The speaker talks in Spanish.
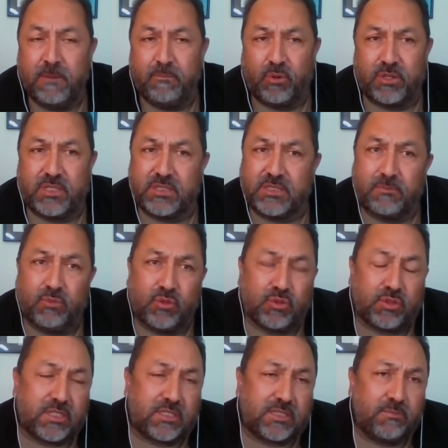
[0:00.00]
Pero existen
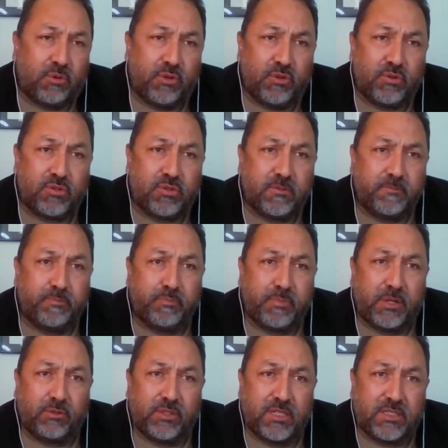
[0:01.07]
muchos testimonios
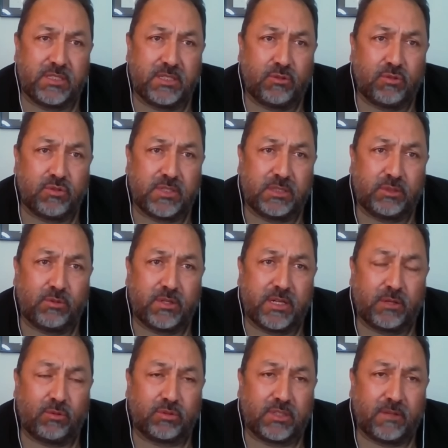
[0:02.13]
periodísticos dentro del
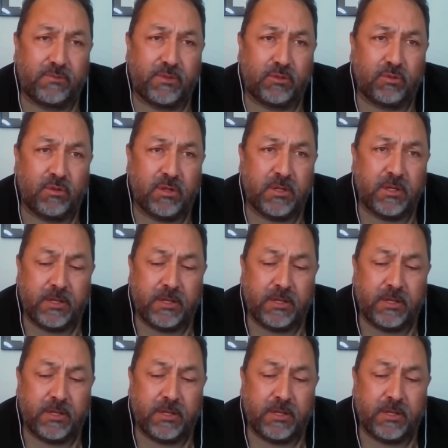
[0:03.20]
narcotráfico